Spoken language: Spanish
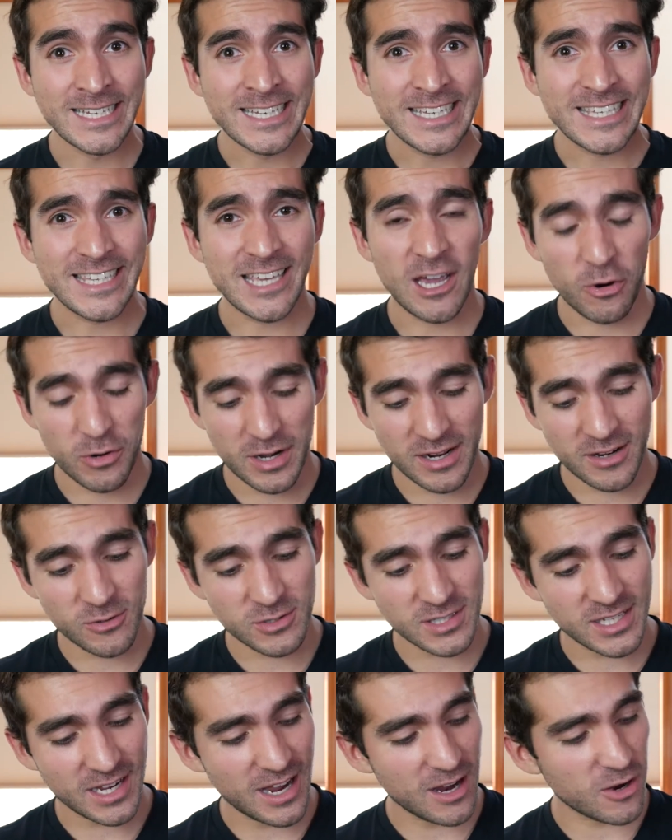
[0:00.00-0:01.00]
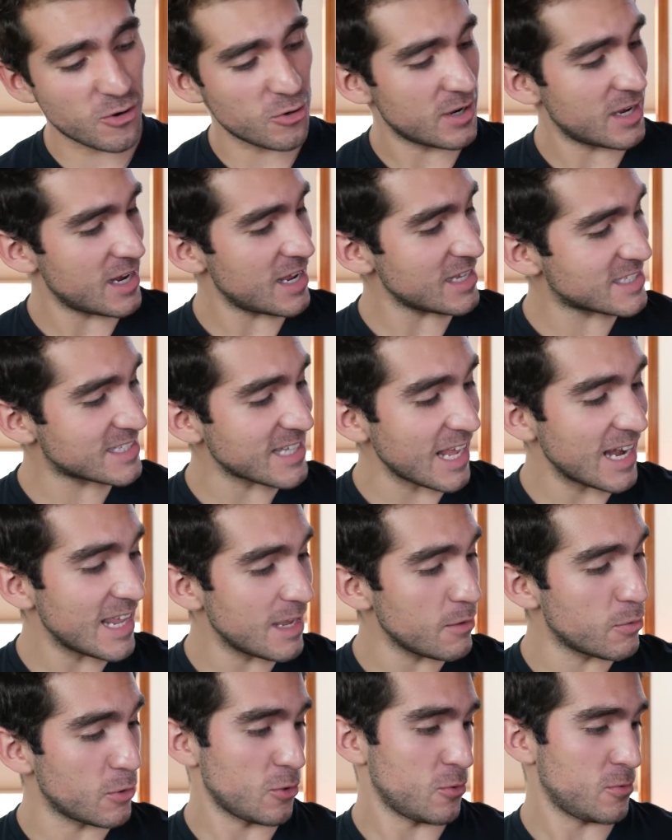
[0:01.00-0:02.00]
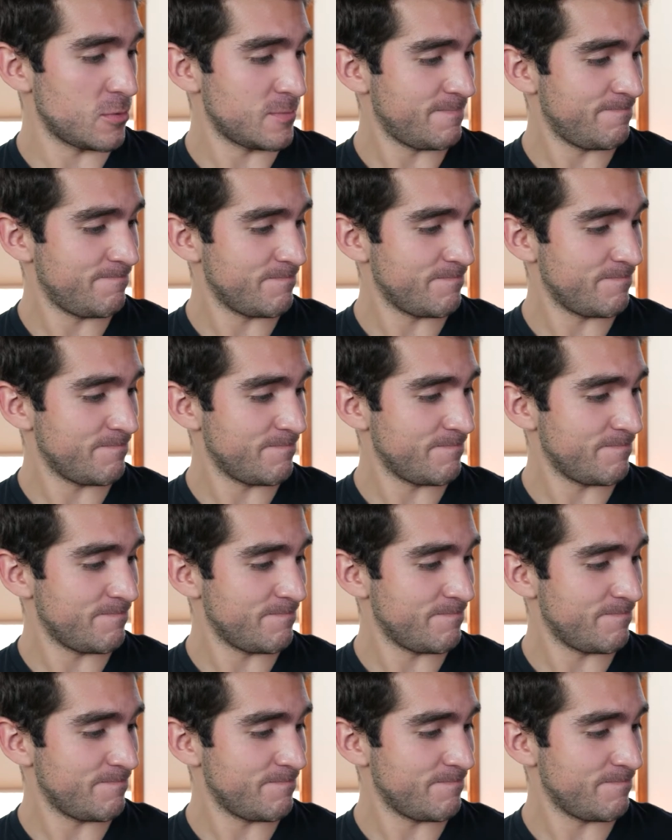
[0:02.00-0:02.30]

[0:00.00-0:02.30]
y ahora nos deja con este libro